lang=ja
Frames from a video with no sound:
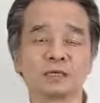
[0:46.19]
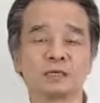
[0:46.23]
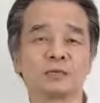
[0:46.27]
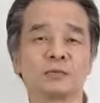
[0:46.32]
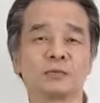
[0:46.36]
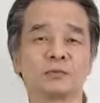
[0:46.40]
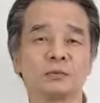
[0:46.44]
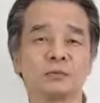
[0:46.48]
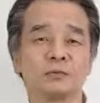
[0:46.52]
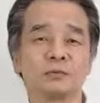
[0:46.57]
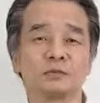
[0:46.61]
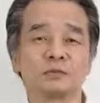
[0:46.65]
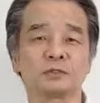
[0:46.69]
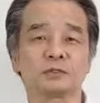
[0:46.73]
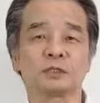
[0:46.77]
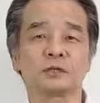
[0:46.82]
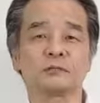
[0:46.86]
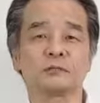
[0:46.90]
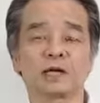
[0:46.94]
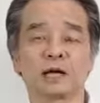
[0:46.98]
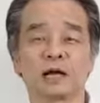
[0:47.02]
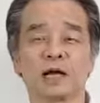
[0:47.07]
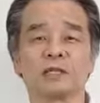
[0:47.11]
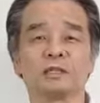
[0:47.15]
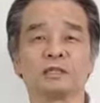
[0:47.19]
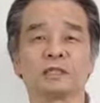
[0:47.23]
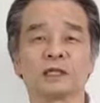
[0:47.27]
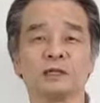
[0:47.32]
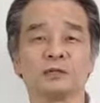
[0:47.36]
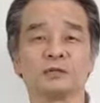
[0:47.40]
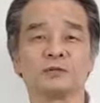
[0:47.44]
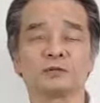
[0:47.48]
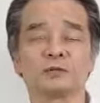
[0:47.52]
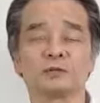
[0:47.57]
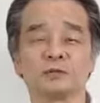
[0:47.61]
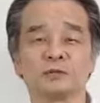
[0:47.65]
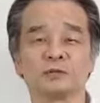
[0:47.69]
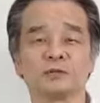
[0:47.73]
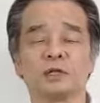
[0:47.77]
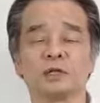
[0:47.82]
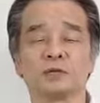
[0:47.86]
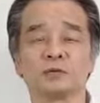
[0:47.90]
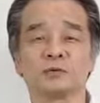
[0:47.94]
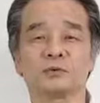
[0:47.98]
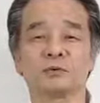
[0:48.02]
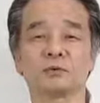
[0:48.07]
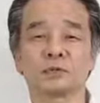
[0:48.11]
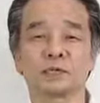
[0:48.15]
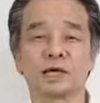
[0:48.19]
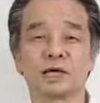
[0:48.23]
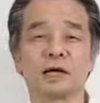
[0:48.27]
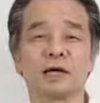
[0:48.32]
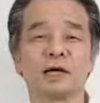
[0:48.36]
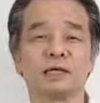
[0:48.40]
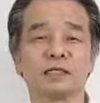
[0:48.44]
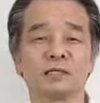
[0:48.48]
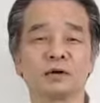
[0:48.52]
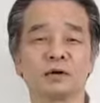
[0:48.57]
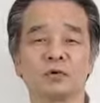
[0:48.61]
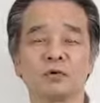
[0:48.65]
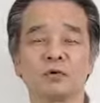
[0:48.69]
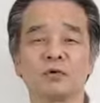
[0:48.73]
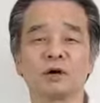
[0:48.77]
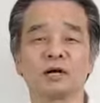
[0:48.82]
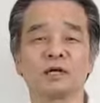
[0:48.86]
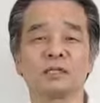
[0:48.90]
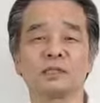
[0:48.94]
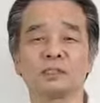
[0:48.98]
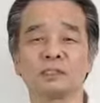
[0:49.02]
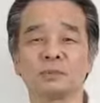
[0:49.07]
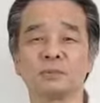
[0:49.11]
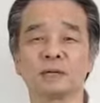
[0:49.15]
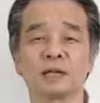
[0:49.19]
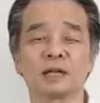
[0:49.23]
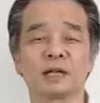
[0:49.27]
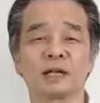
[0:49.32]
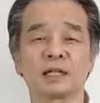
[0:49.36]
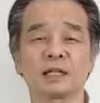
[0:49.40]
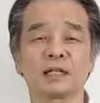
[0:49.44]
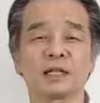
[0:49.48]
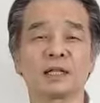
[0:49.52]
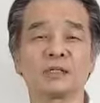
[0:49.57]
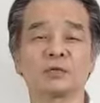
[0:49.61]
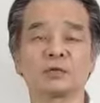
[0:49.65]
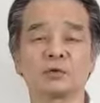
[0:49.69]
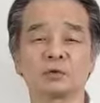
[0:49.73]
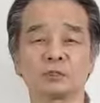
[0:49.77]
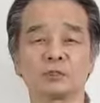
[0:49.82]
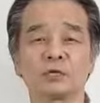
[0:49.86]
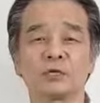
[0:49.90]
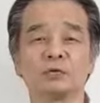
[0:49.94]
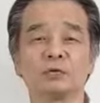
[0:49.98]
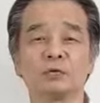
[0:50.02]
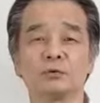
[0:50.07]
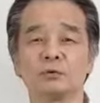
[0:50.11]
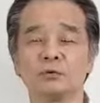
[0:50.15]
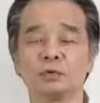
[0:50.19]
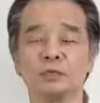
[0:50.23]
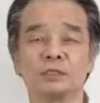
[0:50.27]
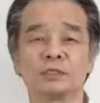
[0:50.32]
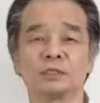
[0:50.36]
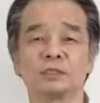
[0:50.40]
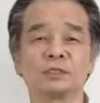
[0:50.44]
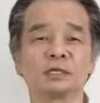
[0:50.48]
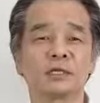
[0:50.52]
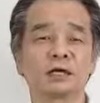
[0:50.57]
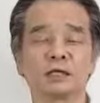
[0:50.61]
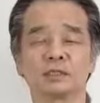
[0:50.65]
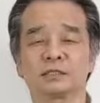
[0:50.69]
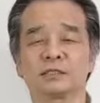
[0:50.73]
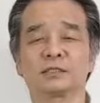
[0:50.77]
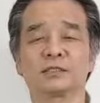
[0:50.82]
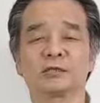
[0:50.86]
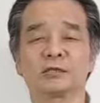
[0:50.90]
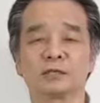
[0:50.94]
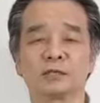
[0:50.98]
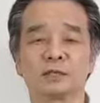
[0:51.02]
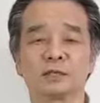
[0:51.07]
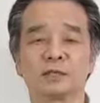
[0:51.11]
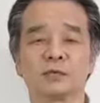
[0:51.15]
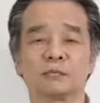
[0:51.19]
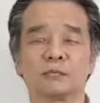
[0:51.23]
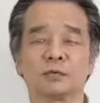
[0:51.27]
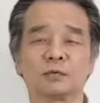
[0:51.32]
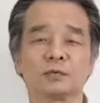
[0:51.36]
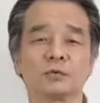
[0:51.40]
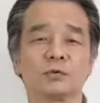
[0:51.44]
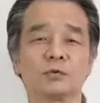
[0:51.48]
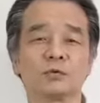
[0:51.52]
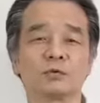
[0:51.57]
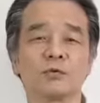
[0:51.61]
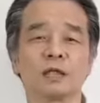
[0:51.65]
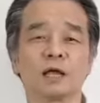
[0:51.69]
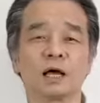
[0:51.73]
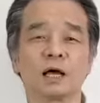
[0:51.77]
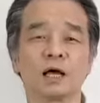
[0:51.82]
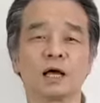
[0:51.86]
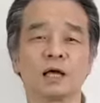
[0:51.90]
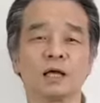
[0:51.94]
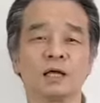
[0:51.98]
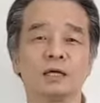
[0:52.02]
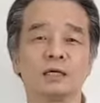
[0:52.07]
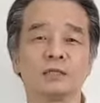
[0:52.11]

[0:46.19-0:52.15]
座同盟都市というのは簡単に言うと中世の頃栄えた国家に縛られない都市が独立して活動できる、まあ、そんな